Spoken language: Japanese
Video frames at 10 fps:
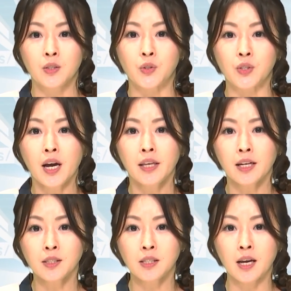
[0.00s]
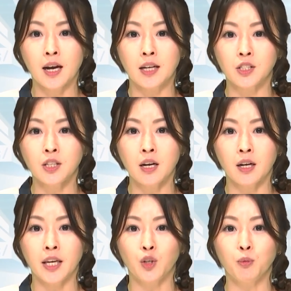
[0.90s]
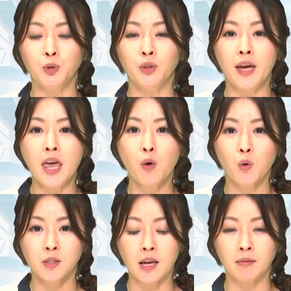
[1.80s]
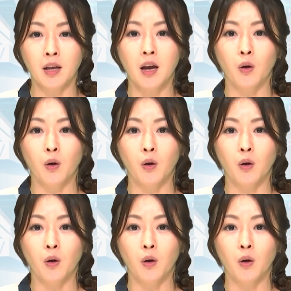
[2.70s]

菅井竜也八段が挑む叡王戦